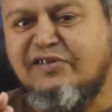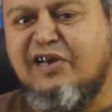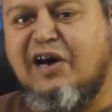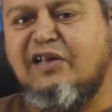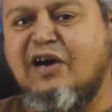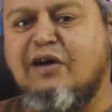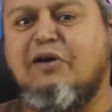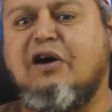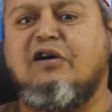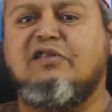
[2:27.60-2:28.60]
يعني يا
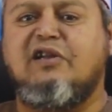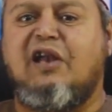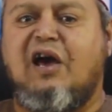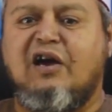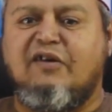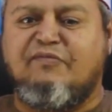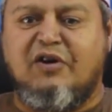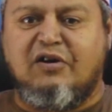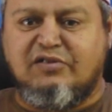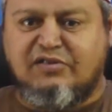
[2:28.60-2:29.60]
جماعه قدر الحاجه
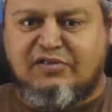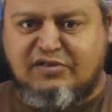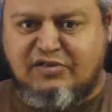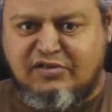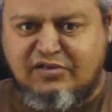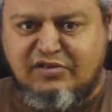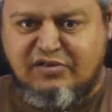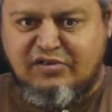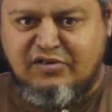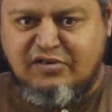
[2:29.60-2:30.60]
فقط
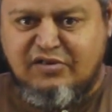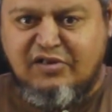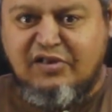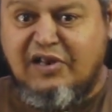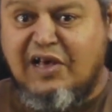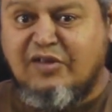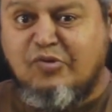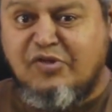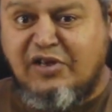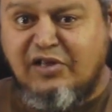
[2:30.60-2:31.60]
لا
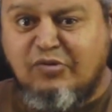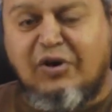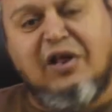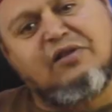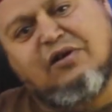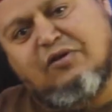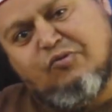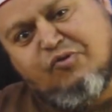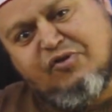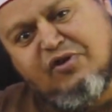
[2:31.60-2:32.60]
تزيد ولا
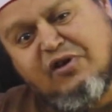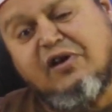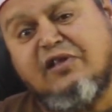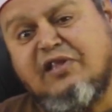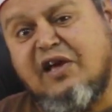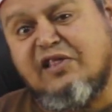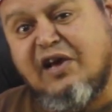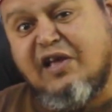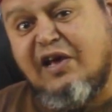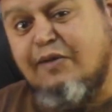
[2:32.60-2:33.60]
تنقص ده
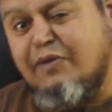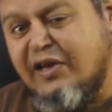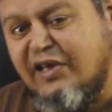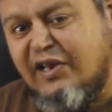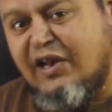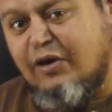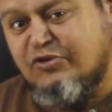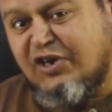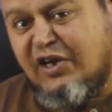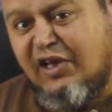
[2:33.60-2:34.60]
اذا كان بخيلا او
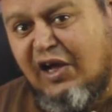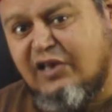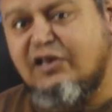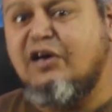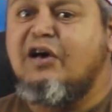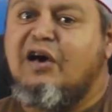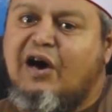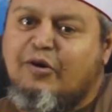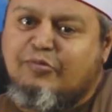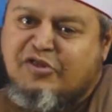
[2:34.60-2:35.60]
شحيحا
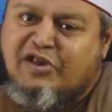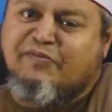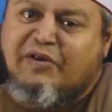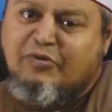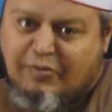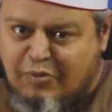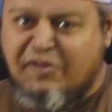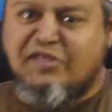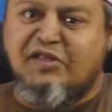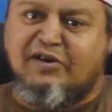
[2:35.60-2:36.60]
أو مسرفا
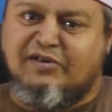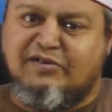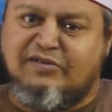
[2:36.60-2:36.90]
ومبذرا